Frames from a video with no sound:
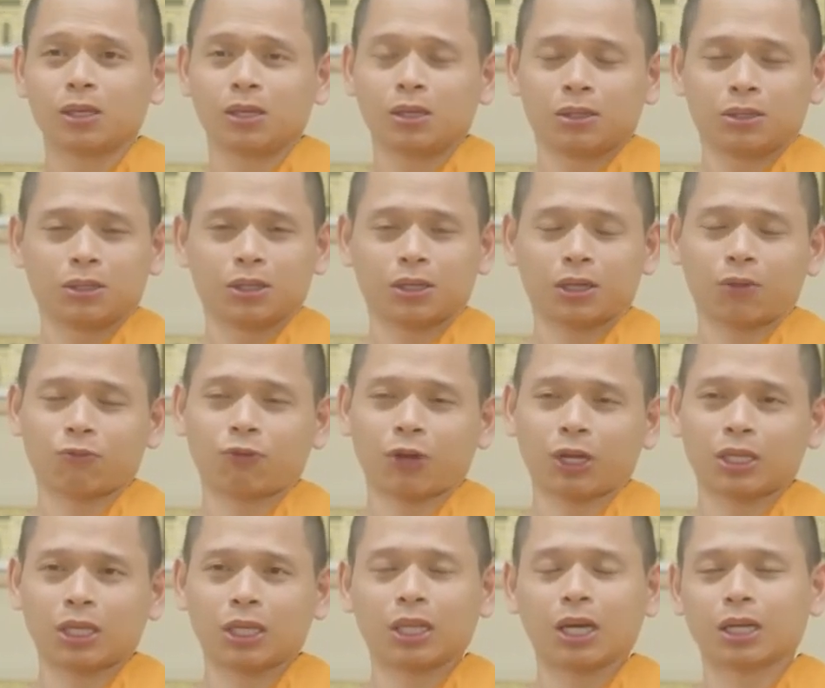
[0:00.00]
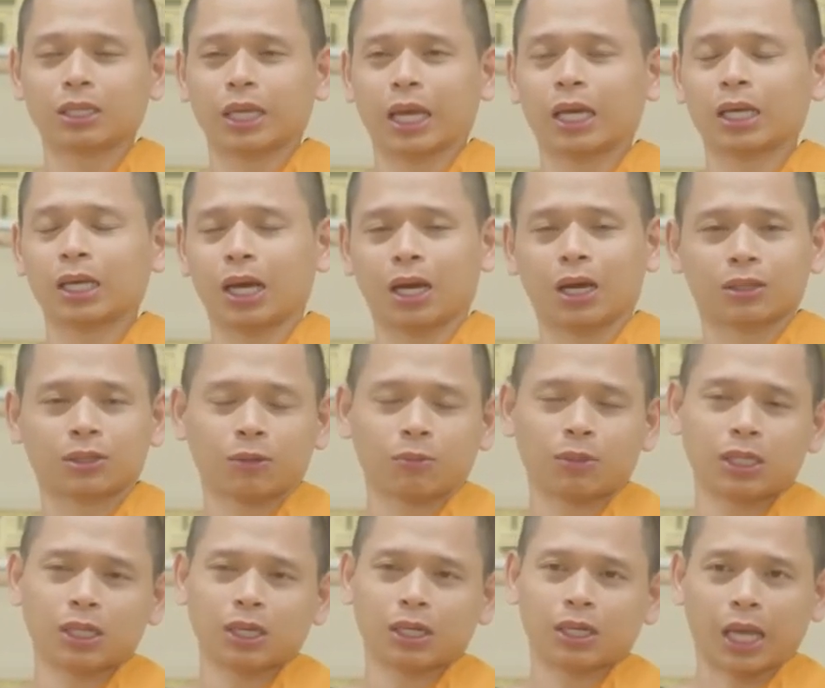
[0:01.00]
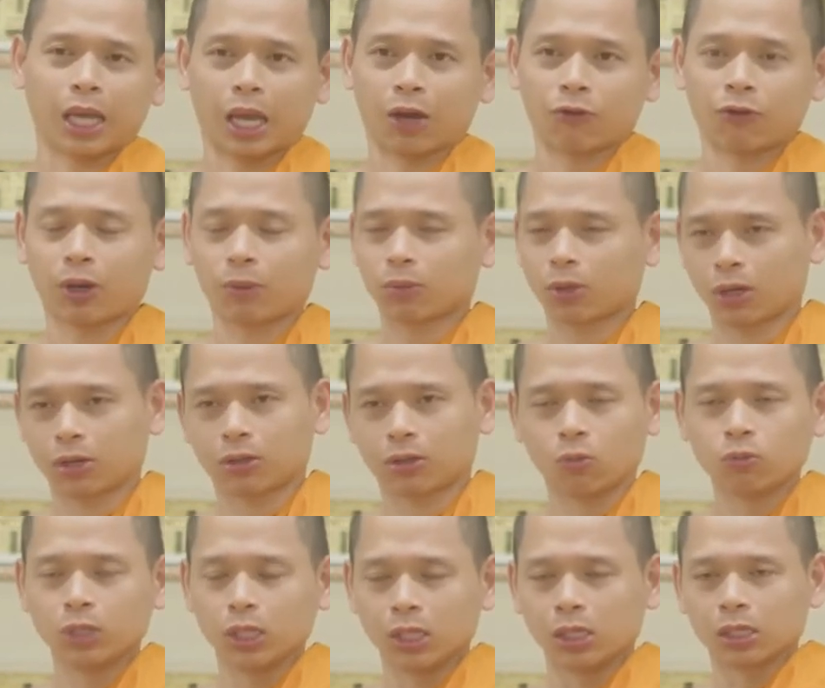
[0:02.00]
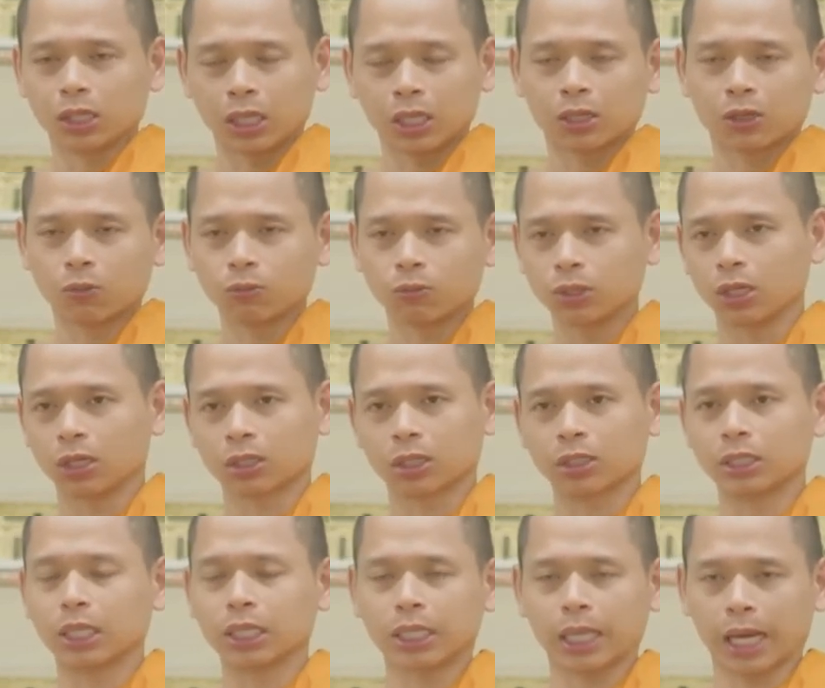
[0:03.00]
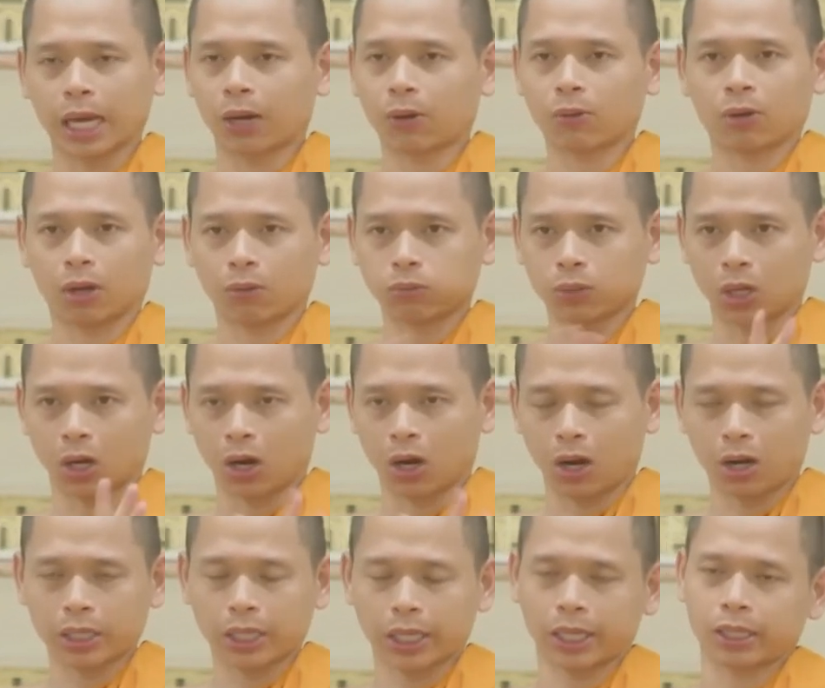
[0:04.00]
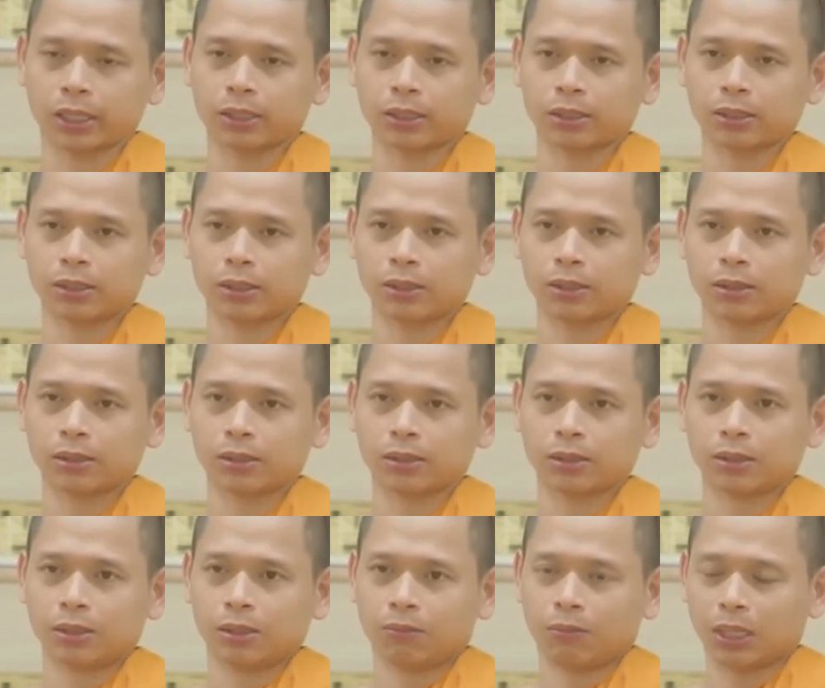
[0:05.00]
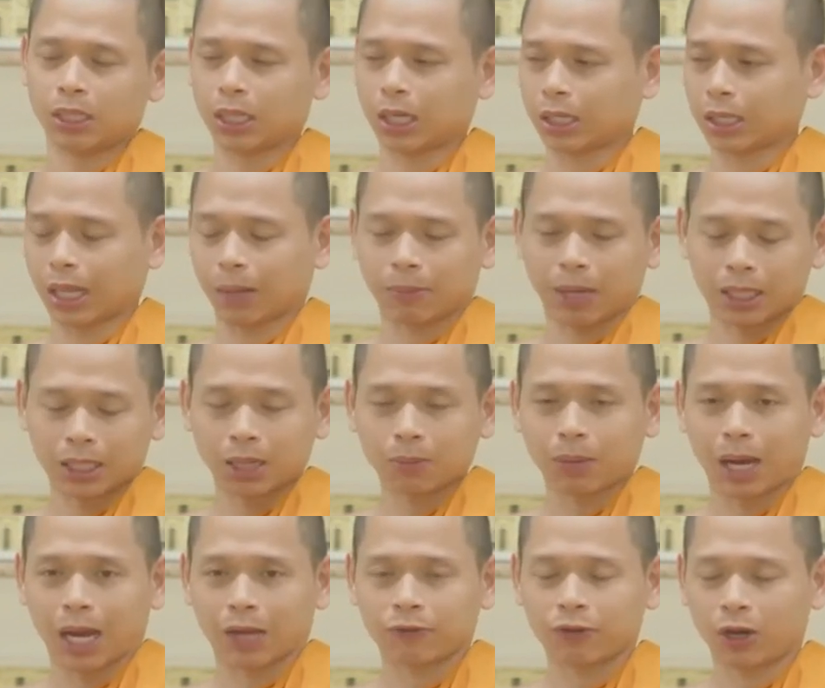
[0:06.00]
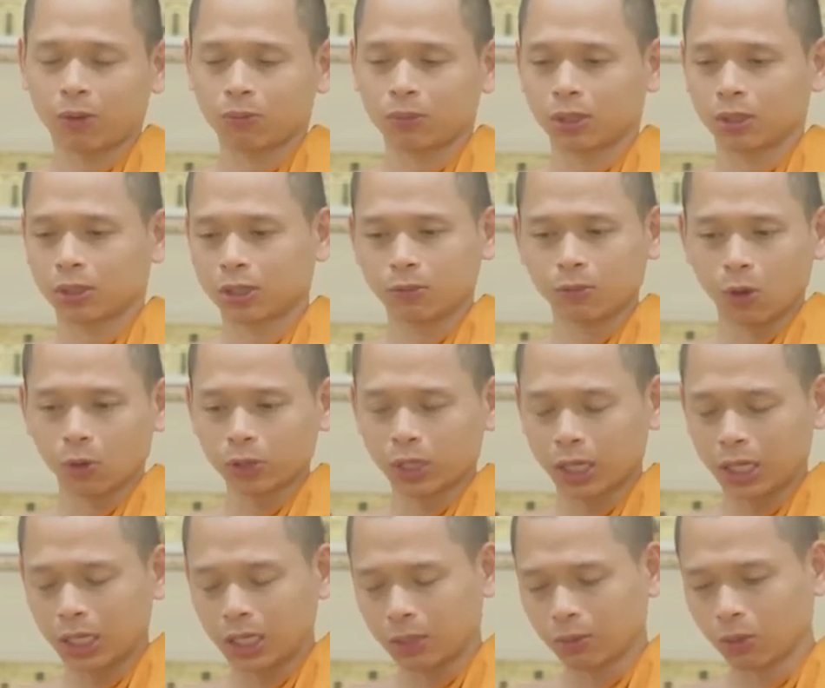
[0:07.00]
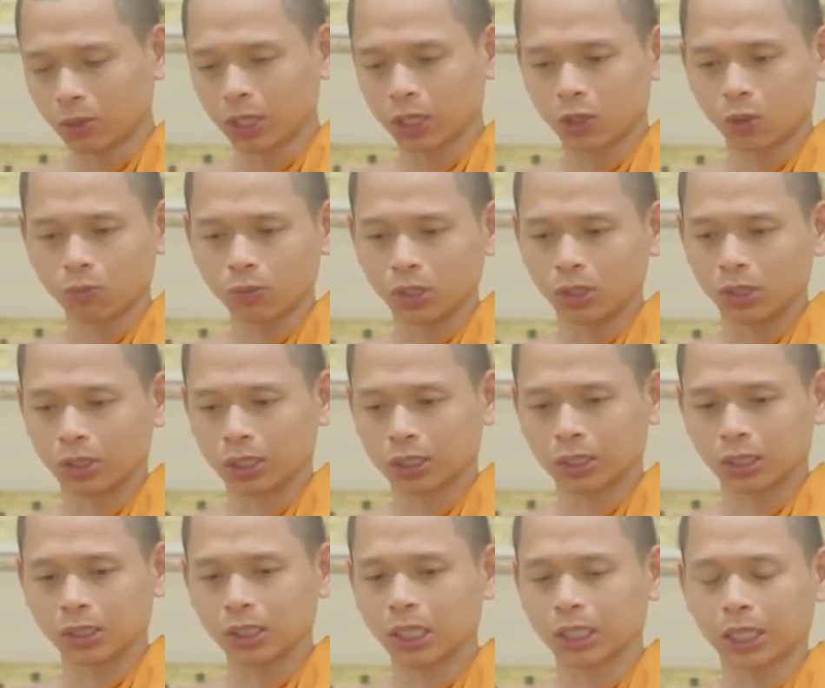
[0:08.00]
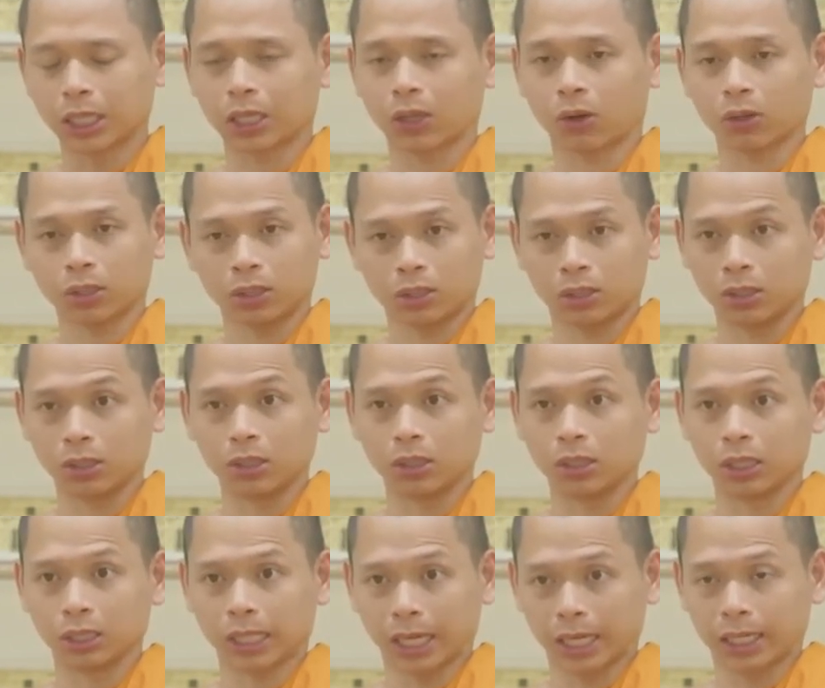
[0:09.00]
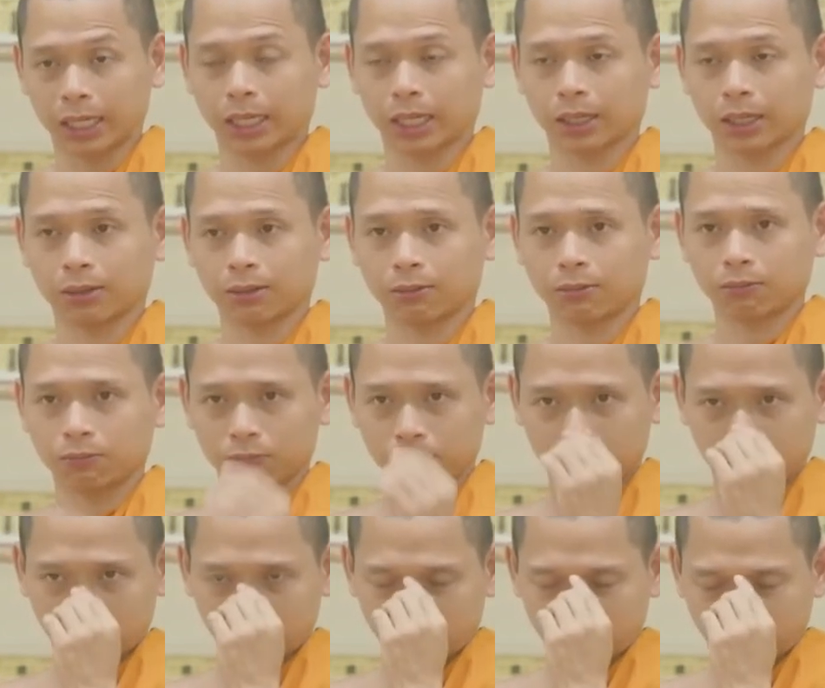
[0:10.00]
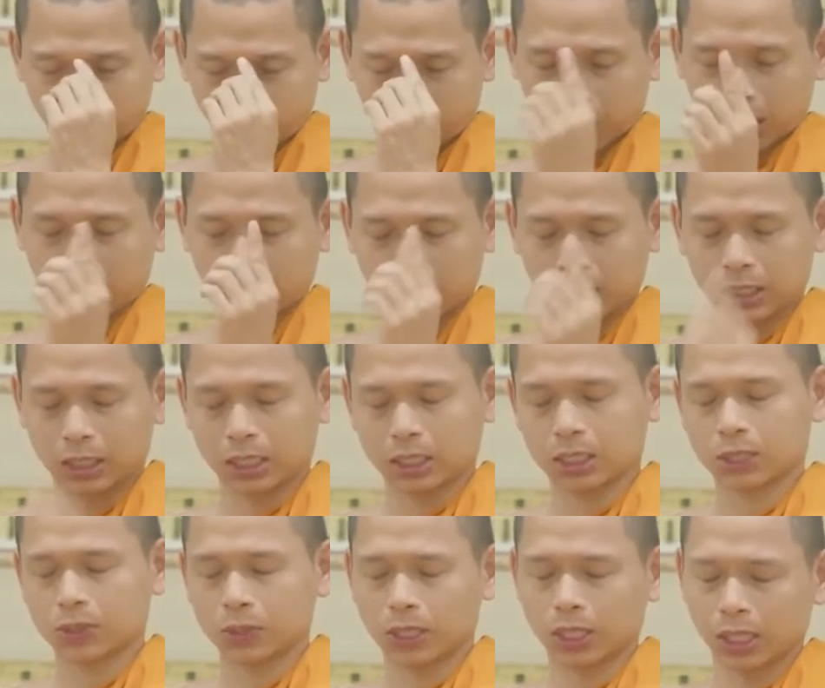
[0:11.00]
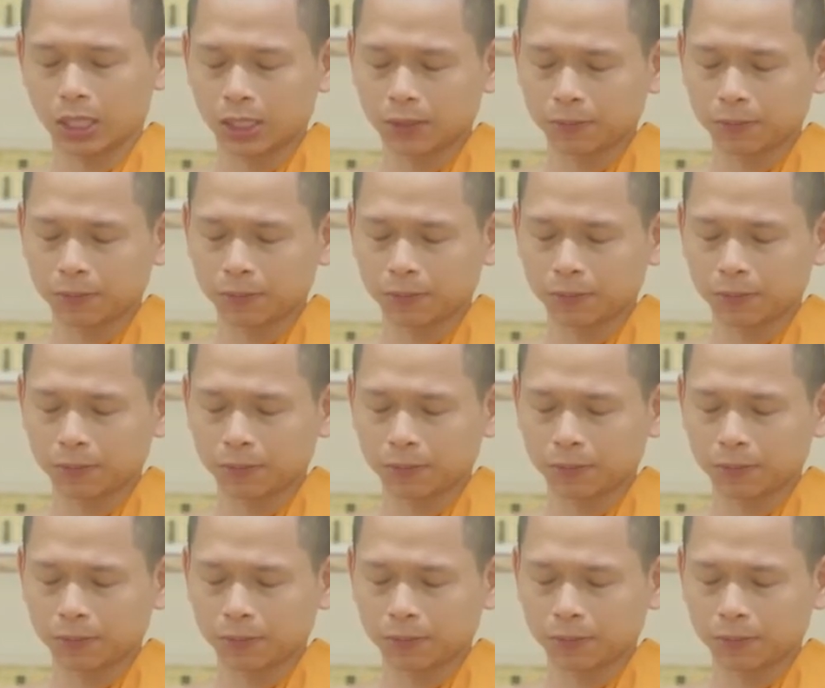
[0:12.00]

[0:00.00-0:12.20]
chứ không phải chỉ đơn giản à thôi bây giờ nghèo phải không thôi cúng dường đi cúng dường tự nhiên giàu không có nha bây giờ làm ăn thất bại phải không cứ bố thí thì bố thí cúng dường nha tự nhiên thay đổi chưa chắc nha phải suy nghĩ